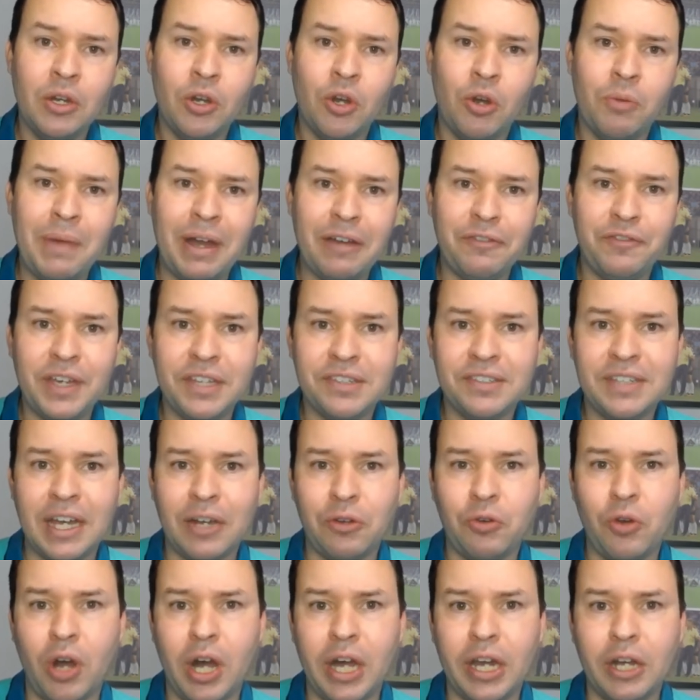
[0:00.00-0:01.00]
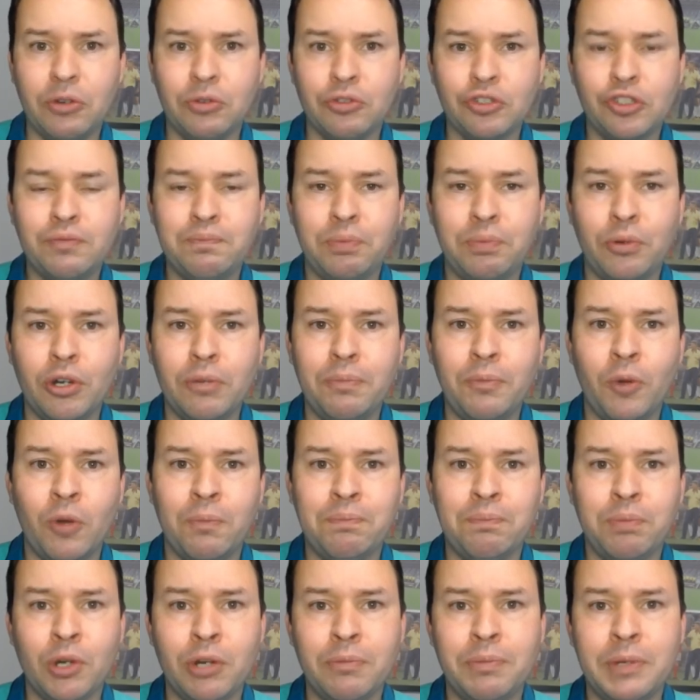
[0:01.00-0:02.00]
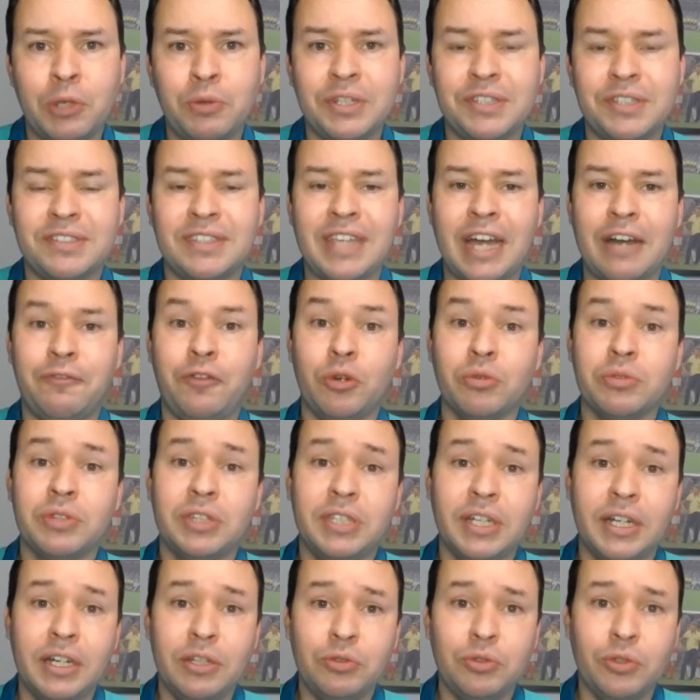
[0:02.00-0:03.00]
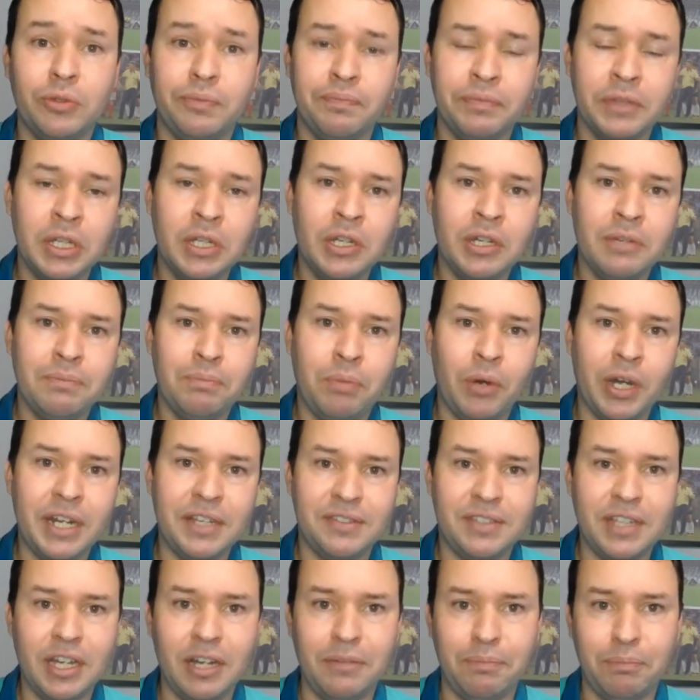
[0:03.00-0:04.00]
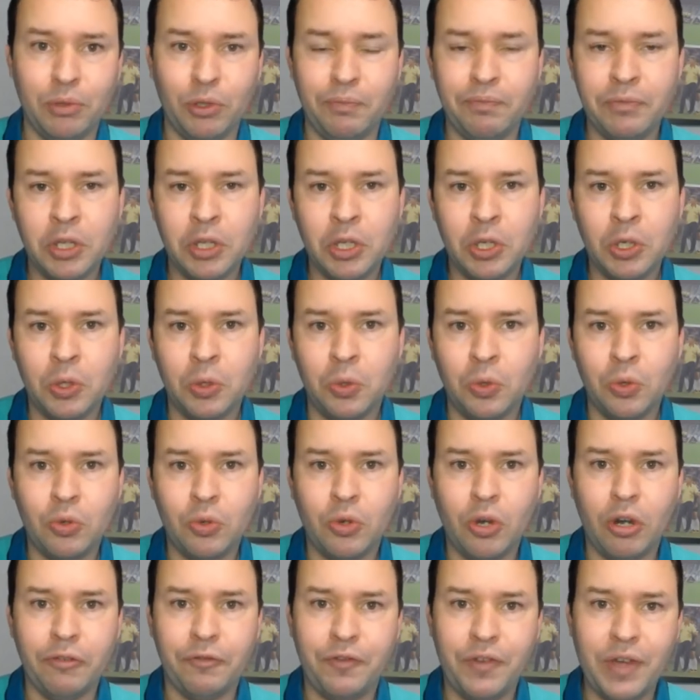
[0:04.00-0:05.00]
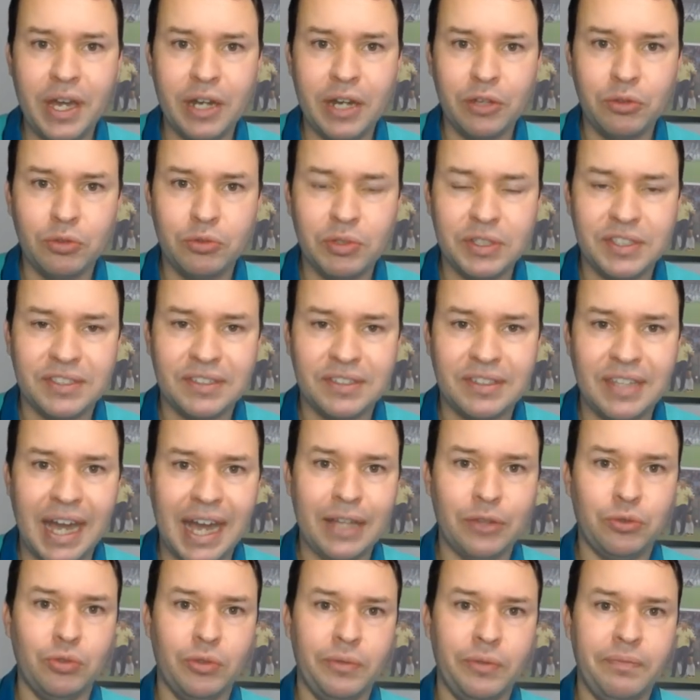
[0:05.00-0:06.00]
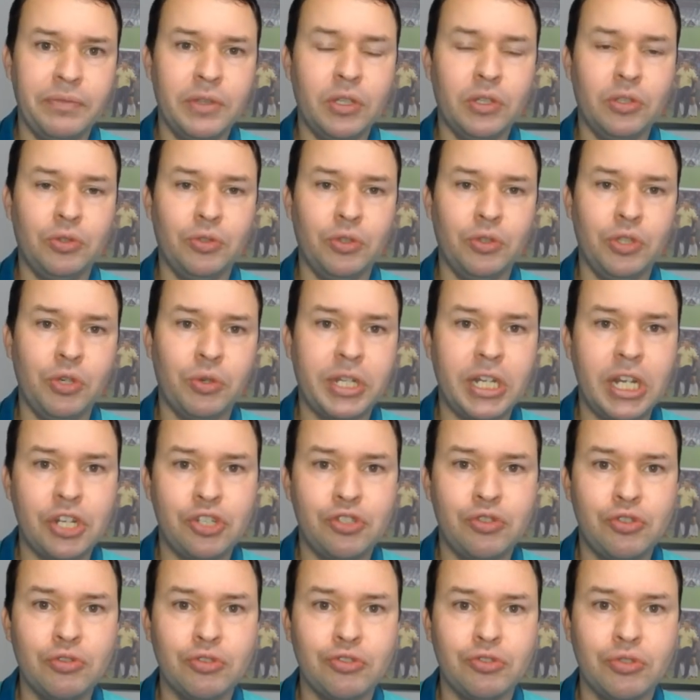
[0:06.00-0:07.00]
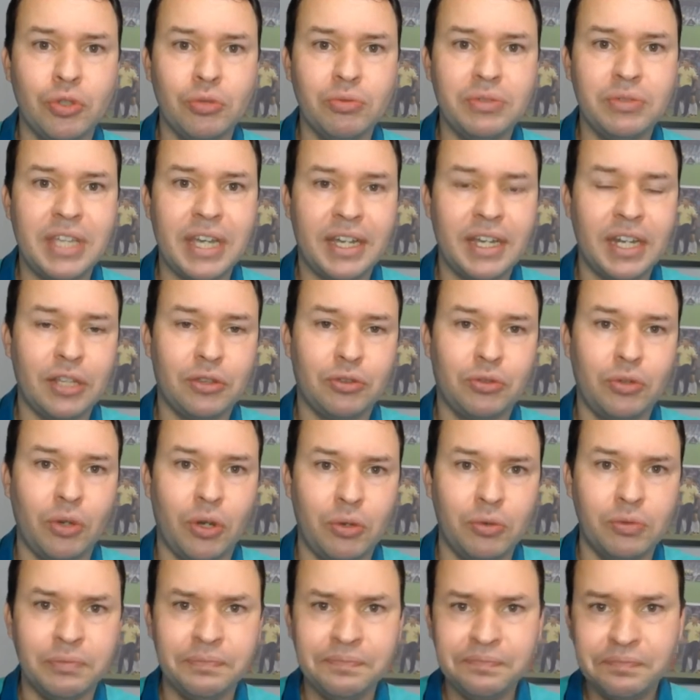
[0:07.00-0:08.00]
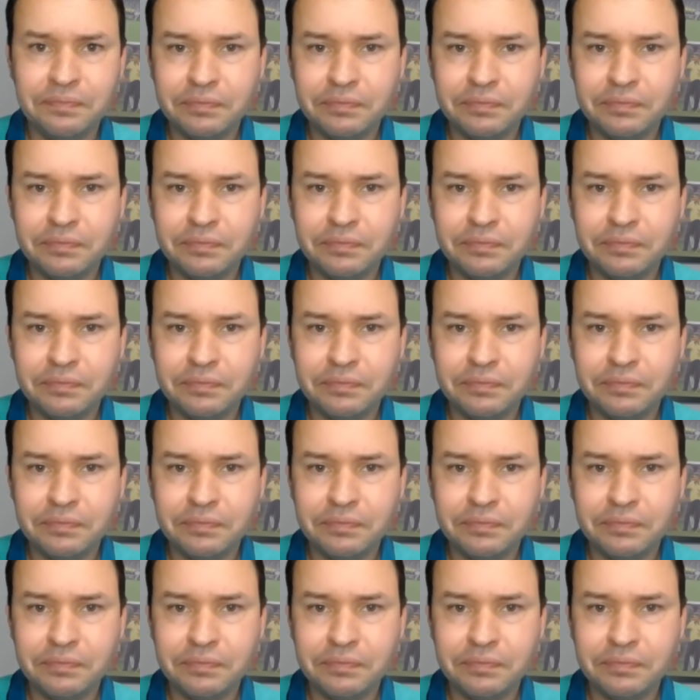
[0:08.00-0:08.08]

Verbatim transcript: Uma vez que agora os, o público está voltando, por exemplo, o governo do estado do Rio Grande do Sul decretou